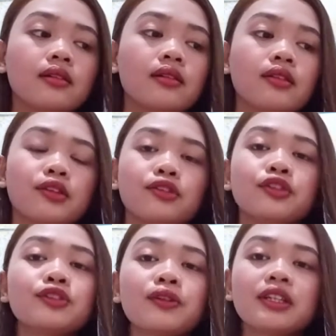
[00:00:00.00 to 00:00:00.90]
uh,
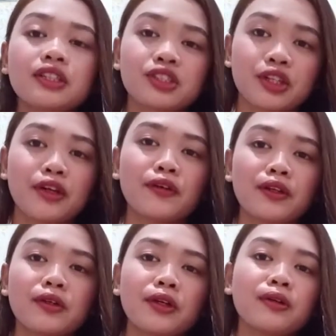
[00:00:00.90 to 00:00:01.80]
gusto ko lang i-share ko
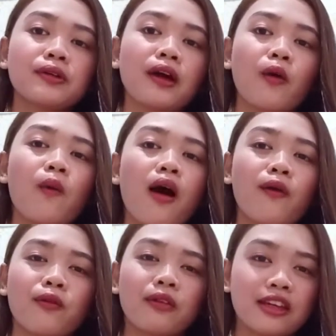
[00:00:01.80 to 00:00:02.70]
ano yung nakuha
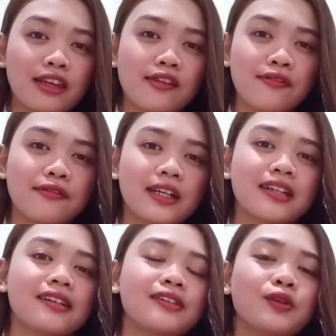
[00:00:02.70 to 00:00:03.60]
kong gift ah,
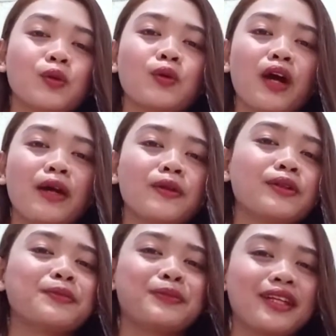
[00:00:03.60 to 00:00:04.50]
nung, ano,
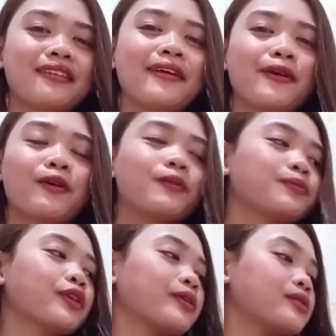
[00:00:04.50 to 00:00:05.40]
nung birthday ko.
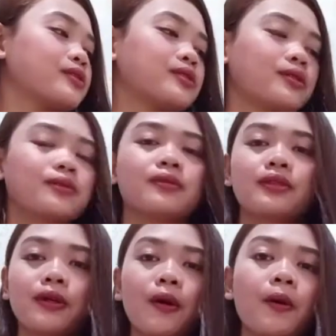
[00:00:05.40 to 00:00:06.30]
So,
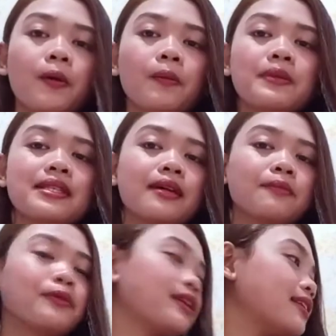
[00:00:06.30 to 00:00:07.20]
umpisahan
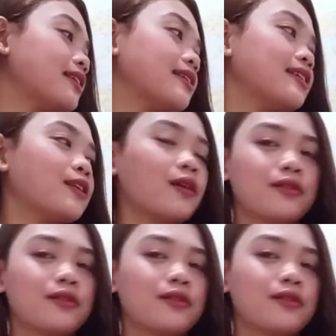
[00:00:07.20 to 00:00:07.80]
po natin dito.